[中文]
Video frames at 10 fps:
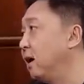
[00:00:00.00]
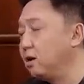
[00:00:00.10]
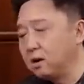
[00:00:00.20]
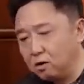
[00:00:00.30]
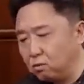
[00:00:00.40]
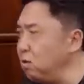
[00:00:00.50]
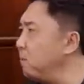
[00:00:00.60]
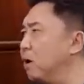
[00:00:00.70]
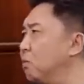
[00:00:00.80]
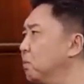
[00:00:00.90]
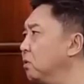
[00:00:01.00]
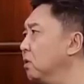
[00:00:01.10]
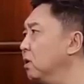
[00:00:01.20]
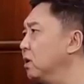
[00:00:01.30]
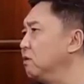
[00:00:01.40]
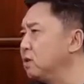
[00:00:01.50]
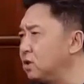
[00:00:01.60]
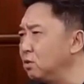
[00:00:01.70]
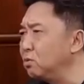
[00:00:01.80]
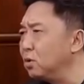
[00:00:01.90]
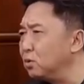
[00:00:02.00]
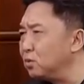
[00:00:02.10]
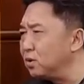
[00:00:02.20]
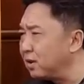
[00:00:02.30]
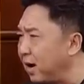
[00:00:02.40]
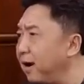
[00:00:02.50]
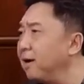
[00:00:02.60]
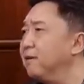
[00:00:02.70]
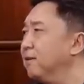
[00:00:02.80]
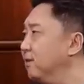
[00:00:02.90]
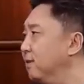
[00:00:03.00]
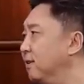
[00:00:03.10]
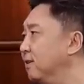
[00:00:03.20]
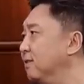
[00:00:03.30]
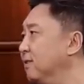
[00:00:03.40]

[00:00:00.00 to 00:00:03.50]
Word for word: 还是很容易把我们逗乐的，因为生活的东西太可乐了。